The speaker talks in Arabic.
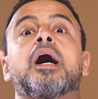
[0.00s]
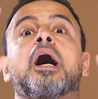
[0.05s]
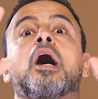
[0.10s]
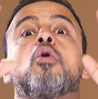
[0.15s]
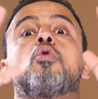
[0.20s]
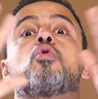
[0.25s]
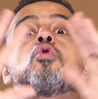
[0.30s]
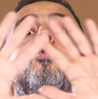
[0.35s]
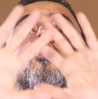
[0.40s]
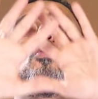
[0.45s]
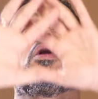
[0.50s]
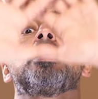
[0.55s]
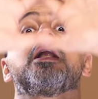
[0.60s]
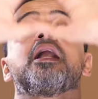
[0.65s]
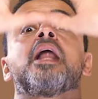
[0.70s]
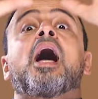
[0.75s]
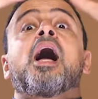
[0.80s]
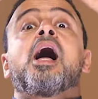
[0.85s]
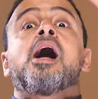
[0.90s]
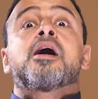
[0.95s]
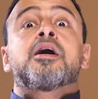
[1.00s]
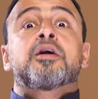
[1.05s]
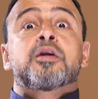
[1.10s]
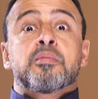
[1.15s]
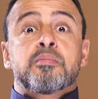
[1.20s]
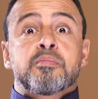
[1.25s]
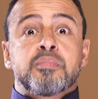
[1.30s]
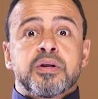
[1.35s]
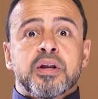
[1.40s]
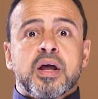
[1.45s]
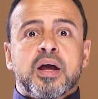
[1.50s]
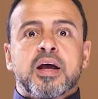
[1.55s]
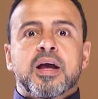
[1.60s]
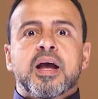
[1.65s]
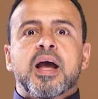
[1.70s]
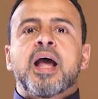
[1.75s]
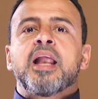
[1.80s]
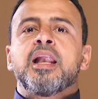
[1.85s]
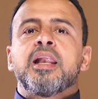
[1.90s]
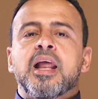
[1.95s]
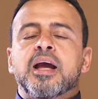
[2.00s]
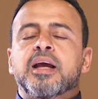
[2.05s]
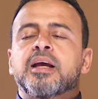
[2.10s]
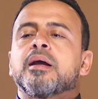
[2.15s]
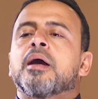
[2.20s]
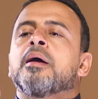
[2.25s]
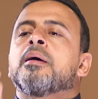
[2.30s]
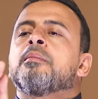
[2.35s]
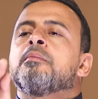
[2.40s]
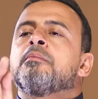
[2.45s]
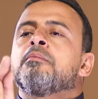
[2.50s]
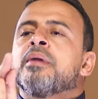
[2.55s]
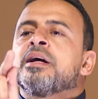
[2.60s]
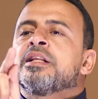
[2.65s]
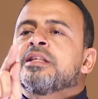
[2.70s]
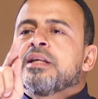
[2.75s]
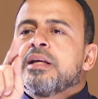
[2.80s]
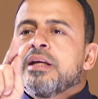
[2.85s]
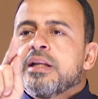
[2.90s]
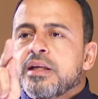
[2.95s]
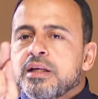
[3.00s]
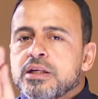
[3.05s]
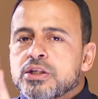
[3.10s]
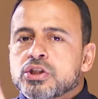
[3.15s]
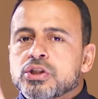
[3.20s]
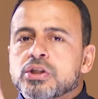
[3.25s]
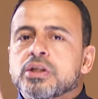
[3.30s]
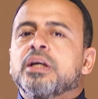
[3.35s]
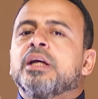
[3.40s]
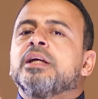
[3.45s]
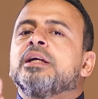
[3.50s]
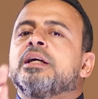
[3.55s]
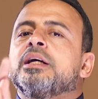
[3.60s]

اهو كل حاجه ربنا قال لك ما تجيليش